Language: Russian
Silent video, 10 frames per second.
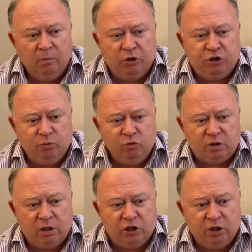Почему
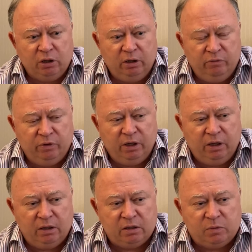сначала Евгений